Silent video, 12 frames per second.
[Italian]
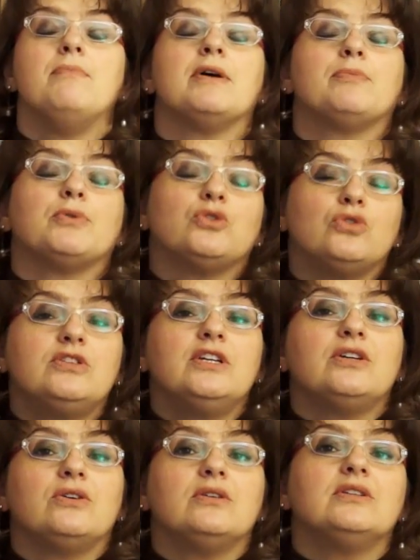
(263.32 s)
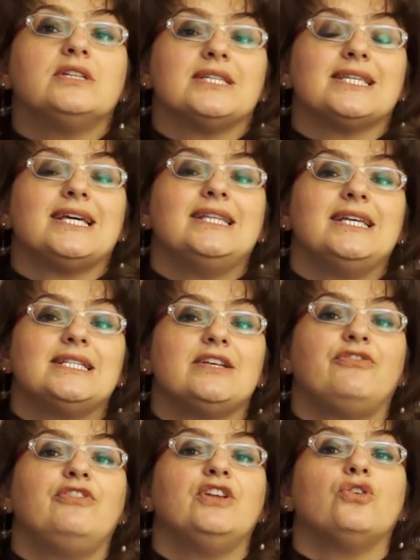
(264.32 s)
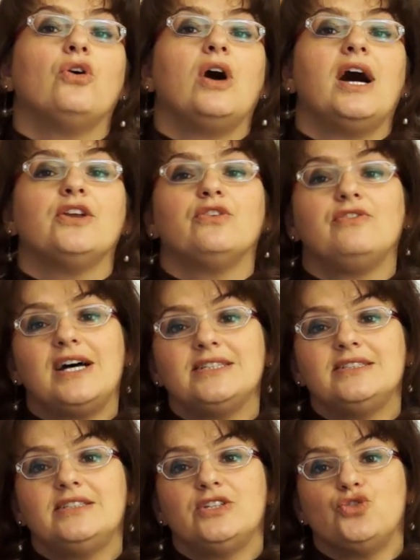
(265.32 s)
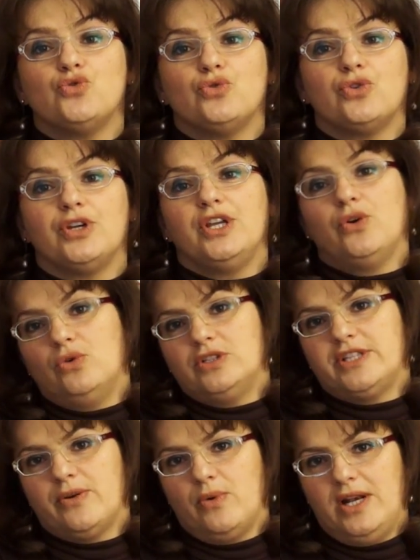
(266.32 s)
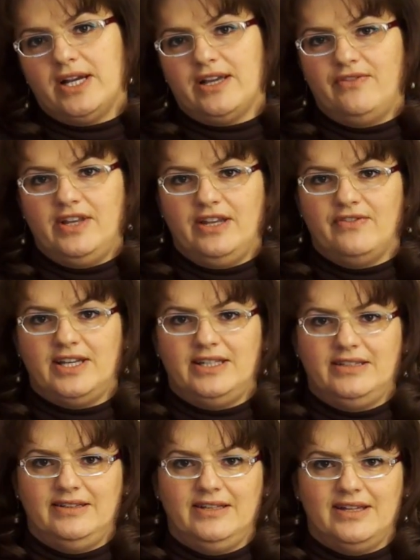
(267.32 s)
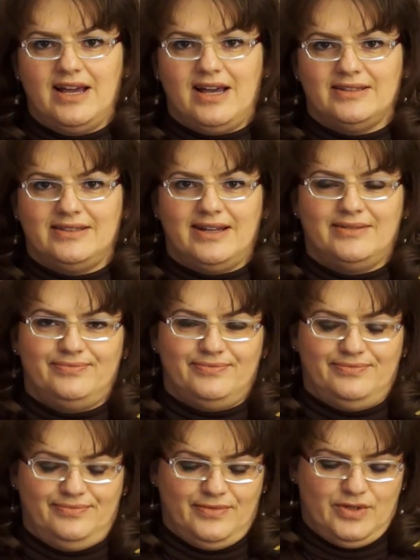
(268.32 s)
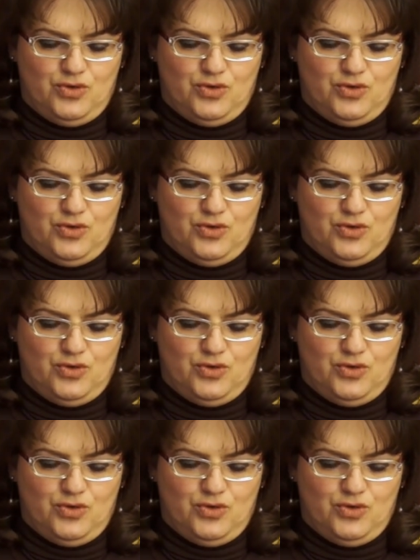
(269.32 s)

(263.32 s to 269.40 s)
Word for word: per prodotti con scadenza fino a 90 giorni oltre quella che veniva indicata mh, mm,